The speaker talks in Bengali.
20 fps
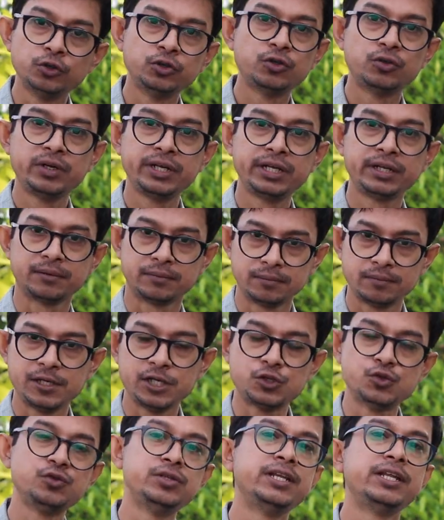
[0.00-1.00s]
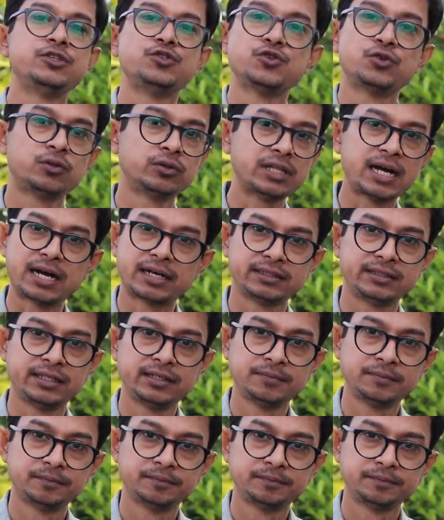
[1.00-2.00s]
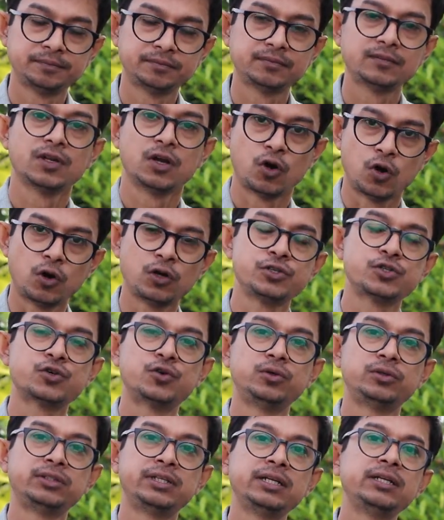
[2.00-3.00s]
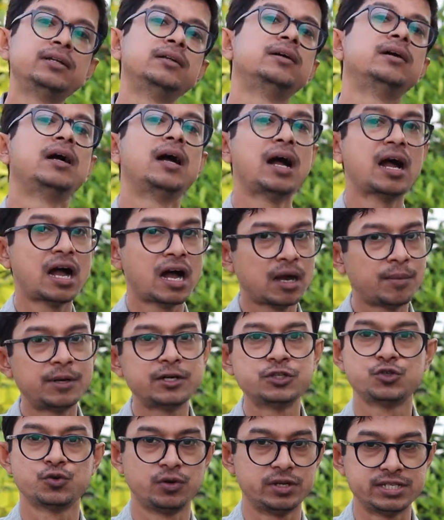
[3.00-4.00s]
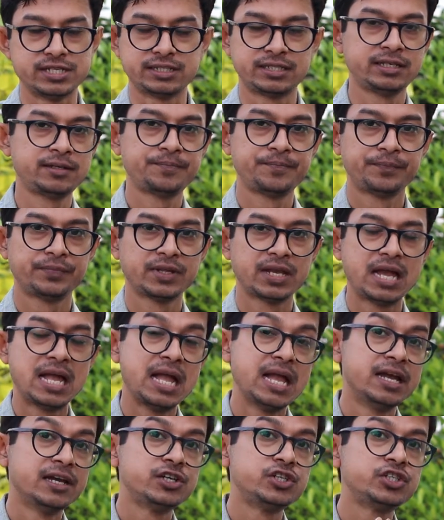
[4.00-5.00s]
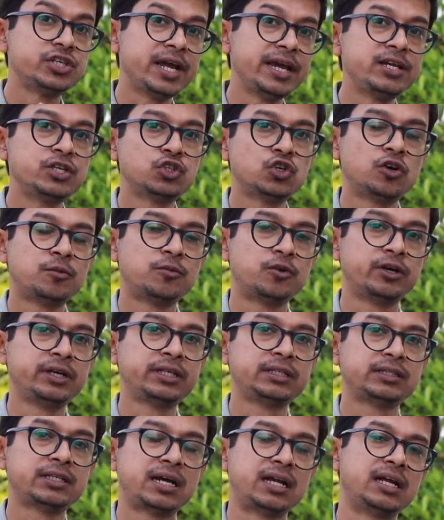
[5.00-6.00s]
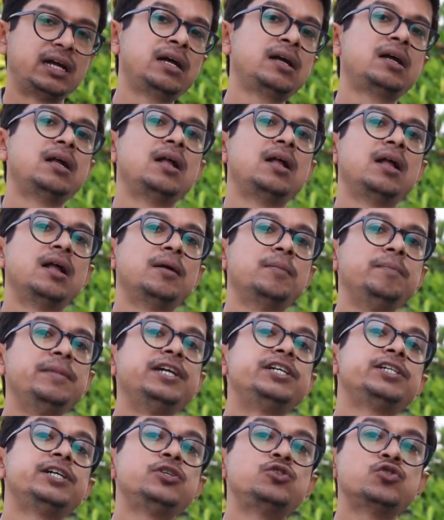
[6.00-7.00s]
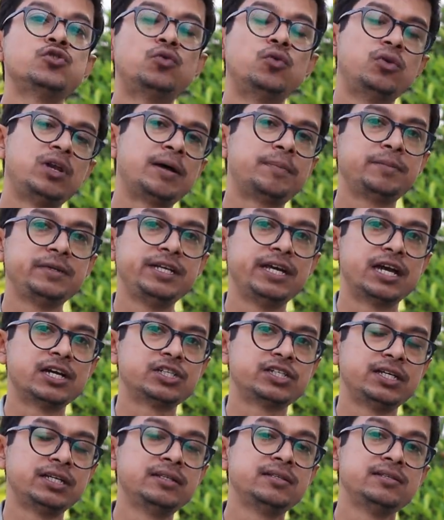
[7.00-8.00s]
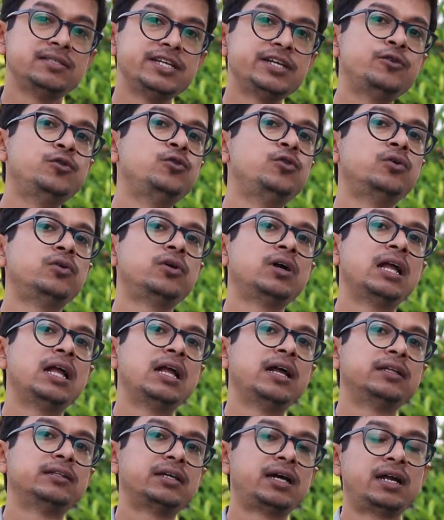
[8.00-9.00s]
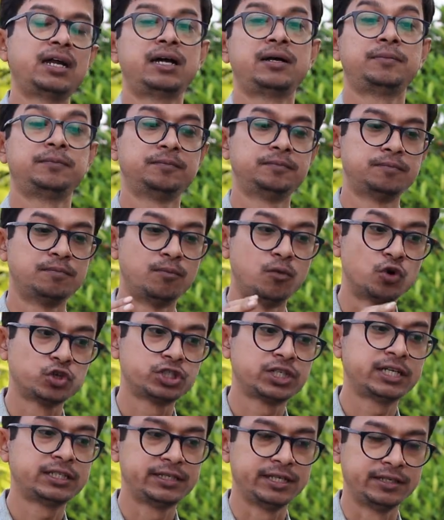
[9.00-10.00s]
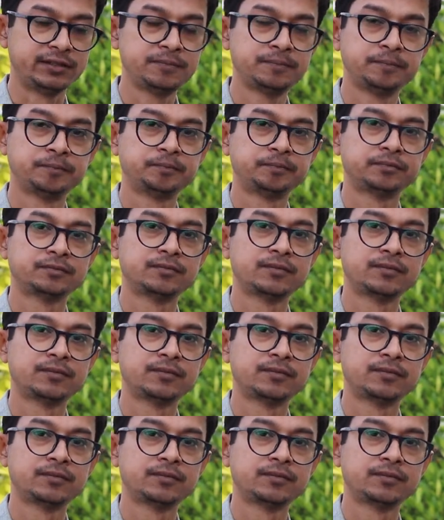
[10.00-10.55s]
বন্দরে কিছুদিনের জন্য থাকতেন হল্ট করতেন আবার চলে যেতেন সেই সময় তারা বেশ কিছু গোলাপ নিয়ে আসেন যেগুলো তারা বসাতেন